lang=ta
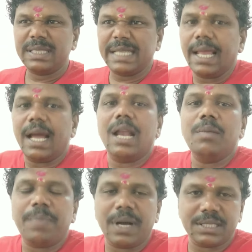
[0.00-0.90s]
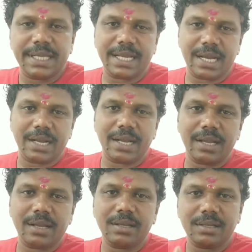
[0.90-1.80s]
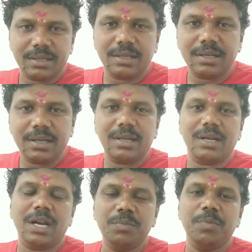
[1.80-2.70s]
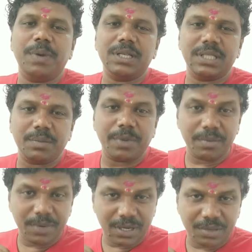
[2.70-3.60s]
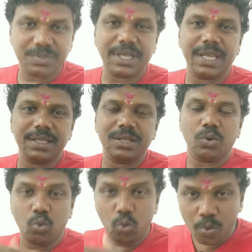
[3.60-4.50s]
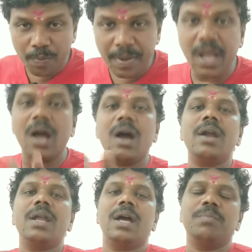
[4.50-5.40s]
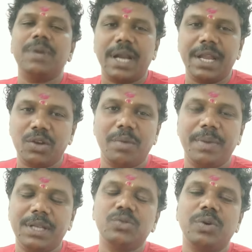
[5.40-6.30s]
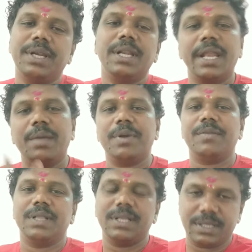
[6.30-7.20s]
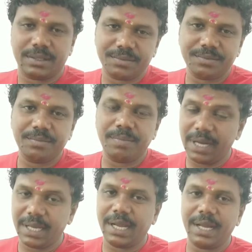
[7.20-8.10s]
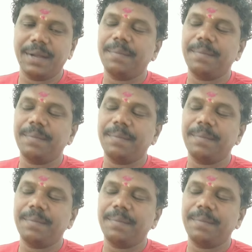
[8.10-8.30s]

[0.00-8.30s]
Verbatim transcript: சில அல்பாசைக்காக அன்பு பாசத்தை பரிமாற்றம் செய்து உண்மையான அன்பு கிடைக்கும் அப்படின்னு சொல்லிட்டு நிறைய பேர் வந்து பழகிறாங்க